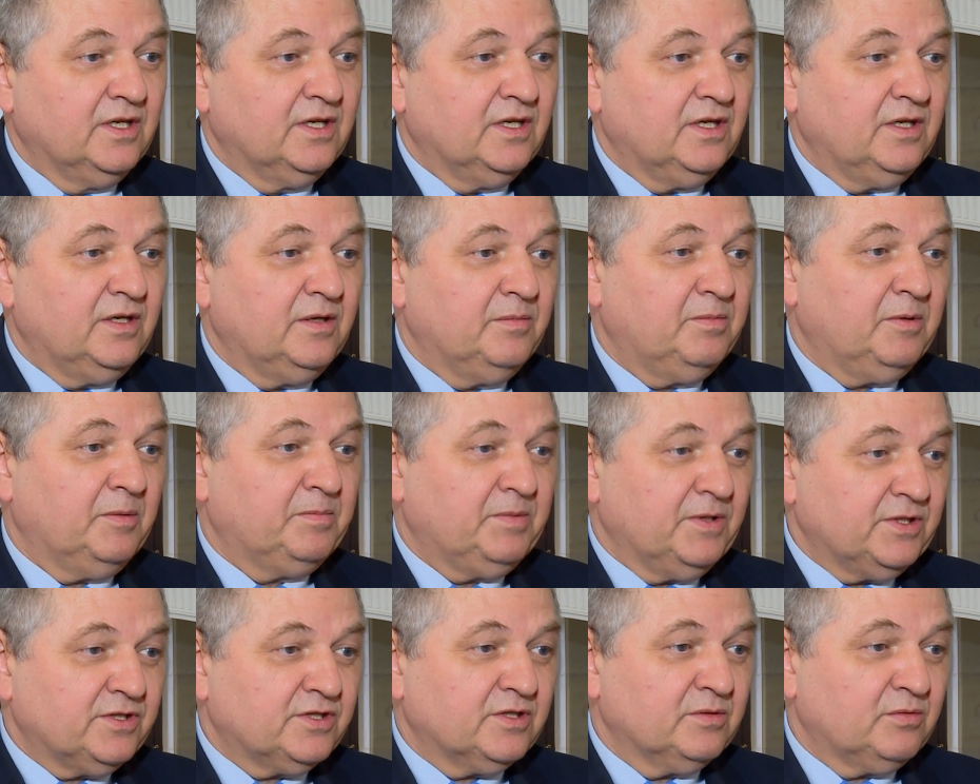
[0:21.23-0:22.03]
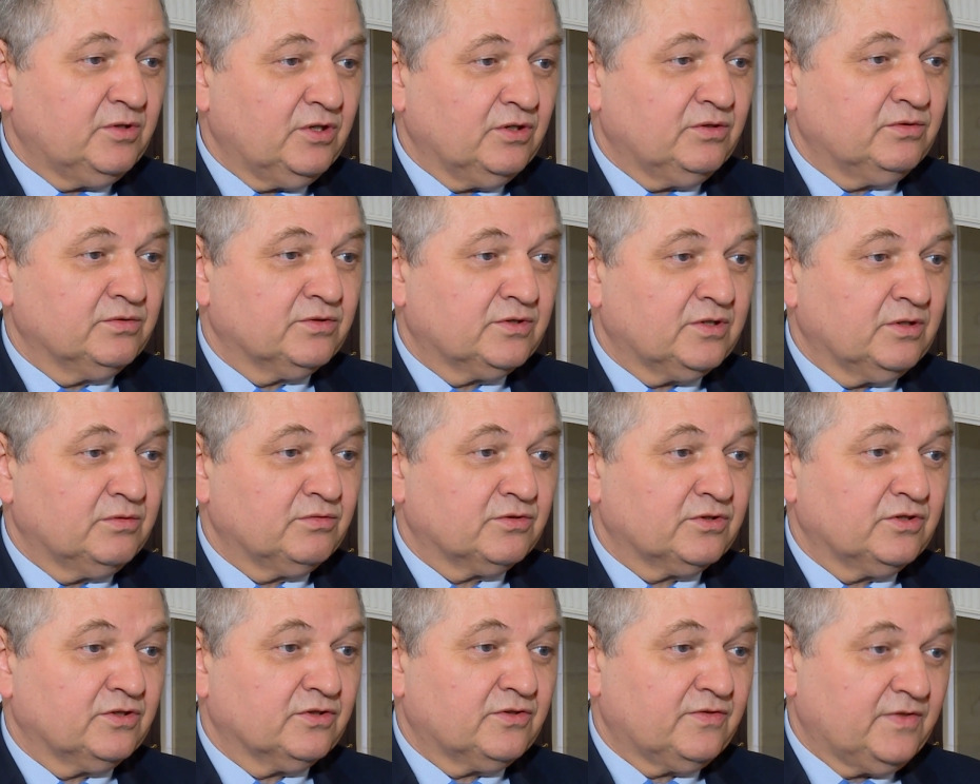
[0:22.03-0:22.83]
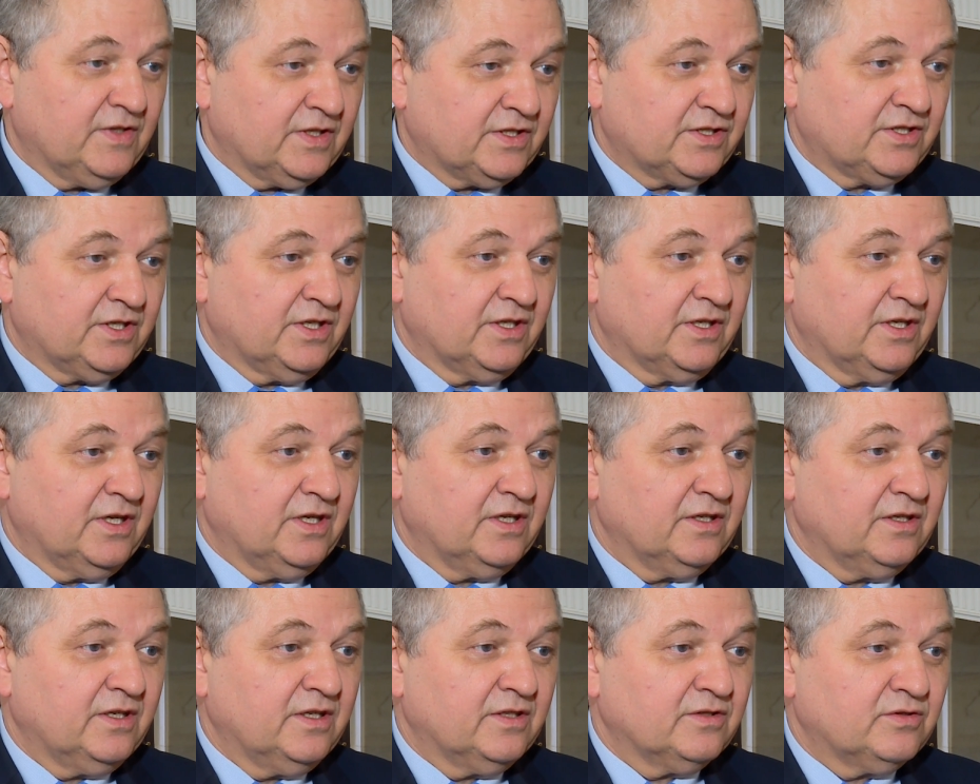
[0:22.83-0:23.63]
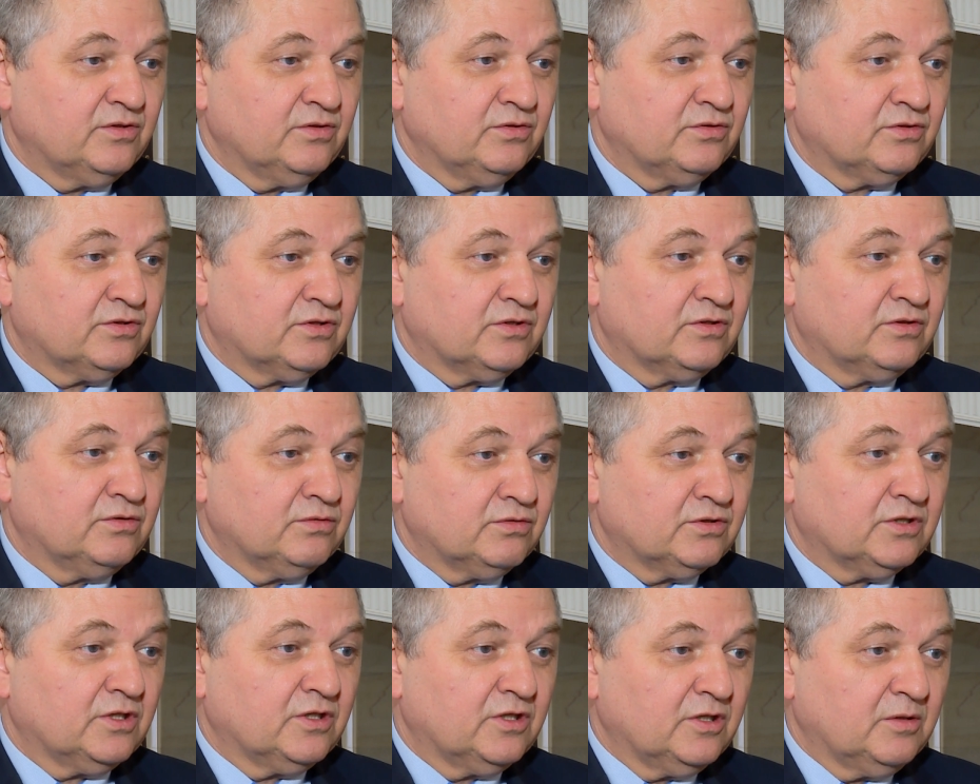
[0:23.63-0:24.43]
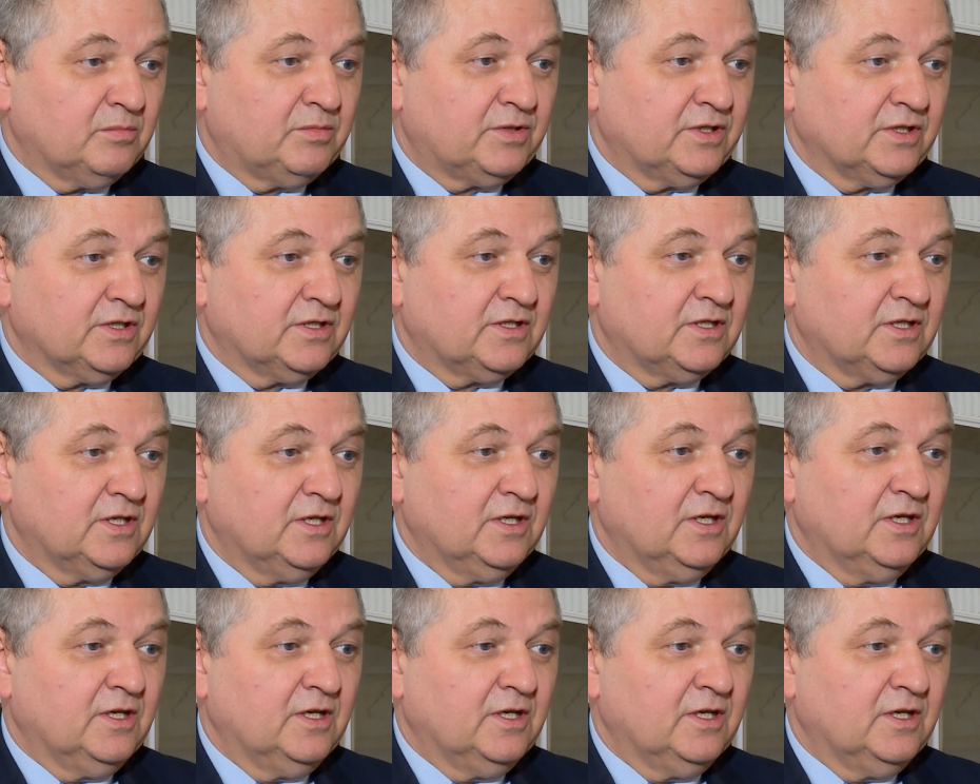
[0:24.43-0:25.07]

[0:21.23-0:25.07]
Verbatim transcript: I po pierwszym roku są już doświadczenia, jest już dużo dobrych,